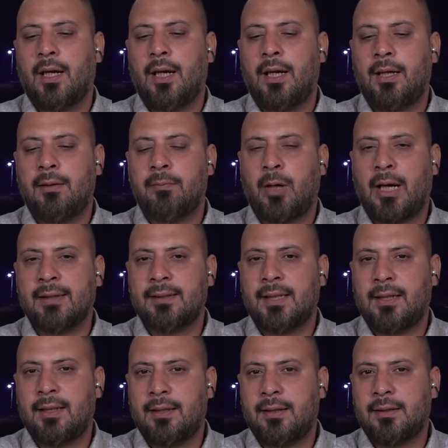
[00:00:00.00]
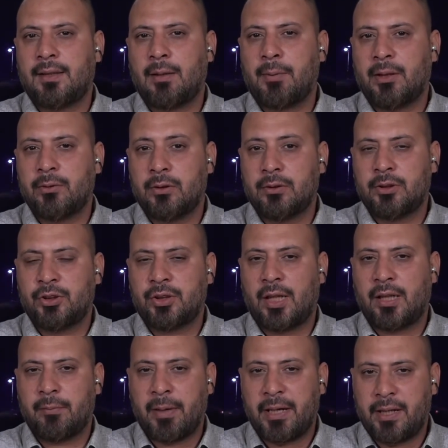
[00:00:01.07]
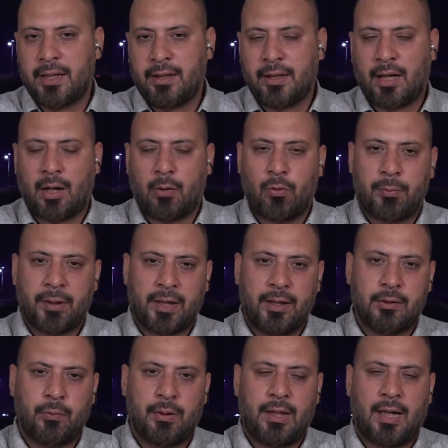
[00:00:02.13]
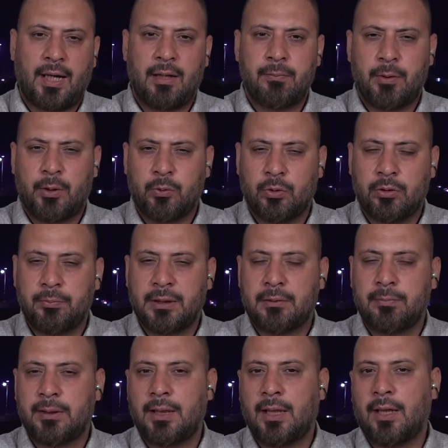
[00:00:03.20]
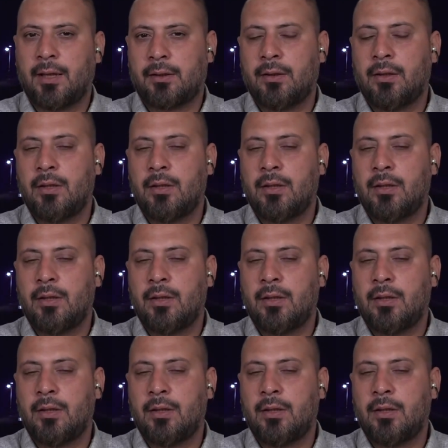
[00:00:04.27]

المعدل التبادل التجاري بين العراق وبقيه دول العالم بحدود 100 مليار